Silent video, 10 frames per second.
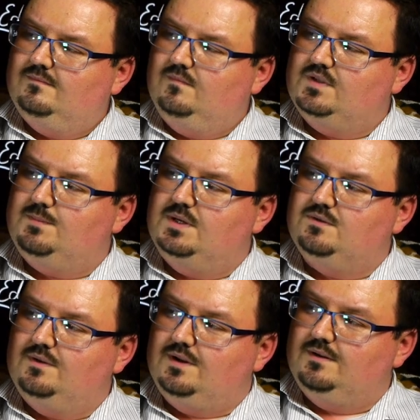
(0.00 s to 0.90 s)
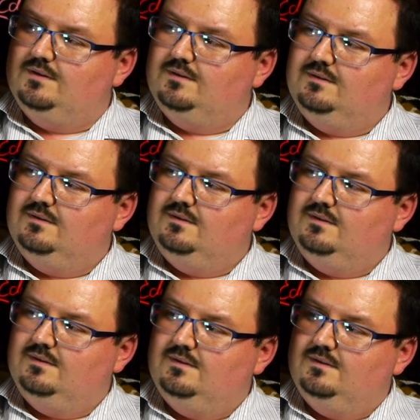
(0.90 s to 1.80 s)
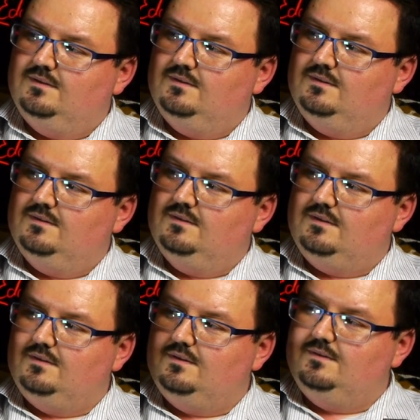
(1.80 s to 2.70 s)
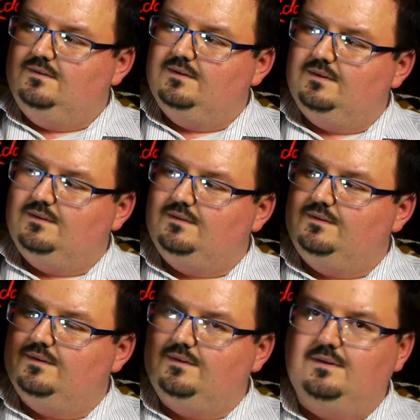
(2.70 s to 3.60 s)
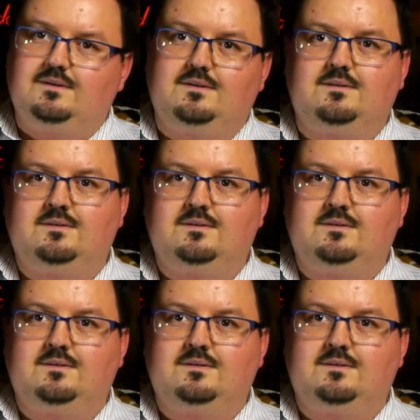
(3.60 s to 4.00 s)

Was machst du da? Ich versuche etwas zu erkennen.